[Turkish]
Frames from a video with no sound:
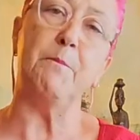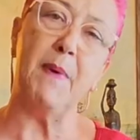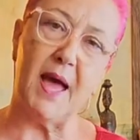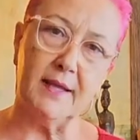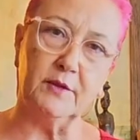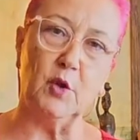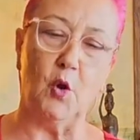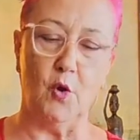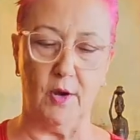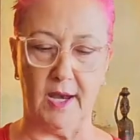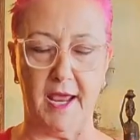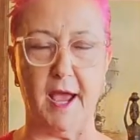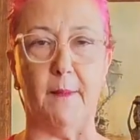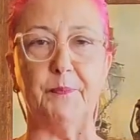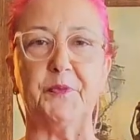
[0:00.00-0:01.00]
Ben de
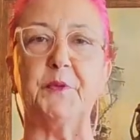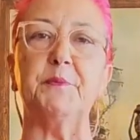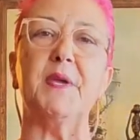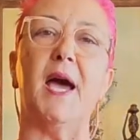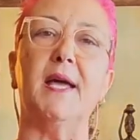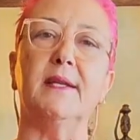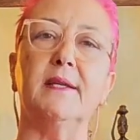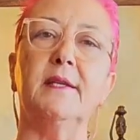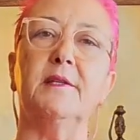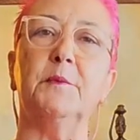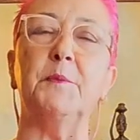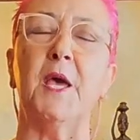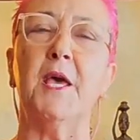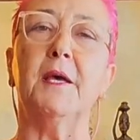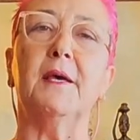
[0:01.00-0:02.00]
öyle yaptım. Yani
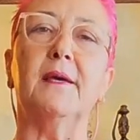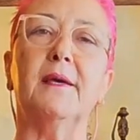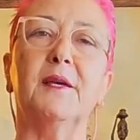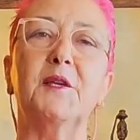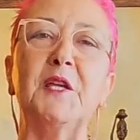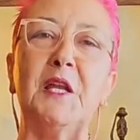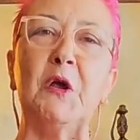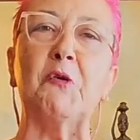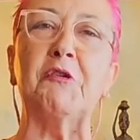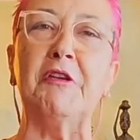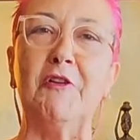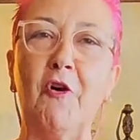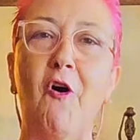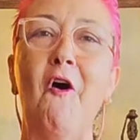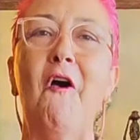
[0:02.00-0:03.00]
gidip e, kilo
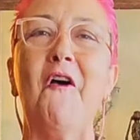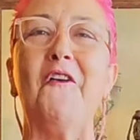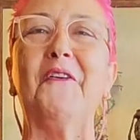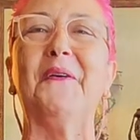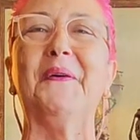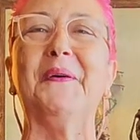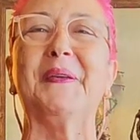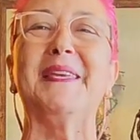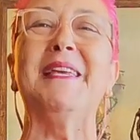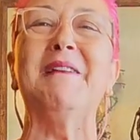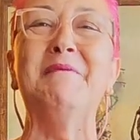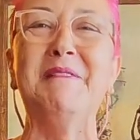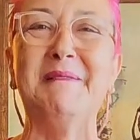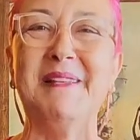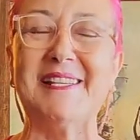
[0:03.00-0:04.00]
kilo e,
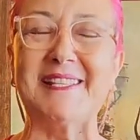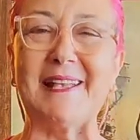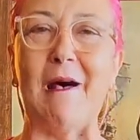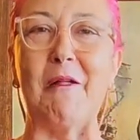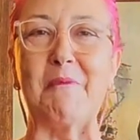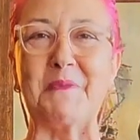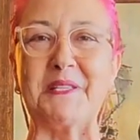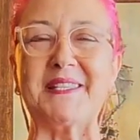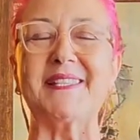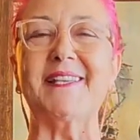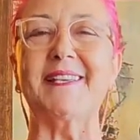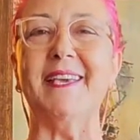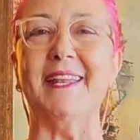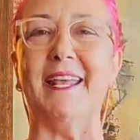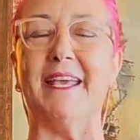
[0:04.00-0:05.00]
kil bilyesi almanıza
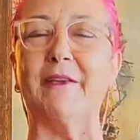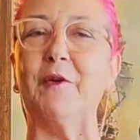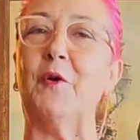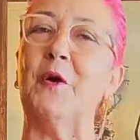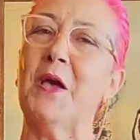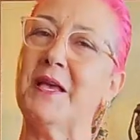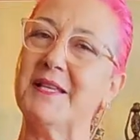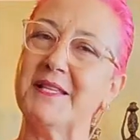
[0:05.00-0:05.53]
gerek yok.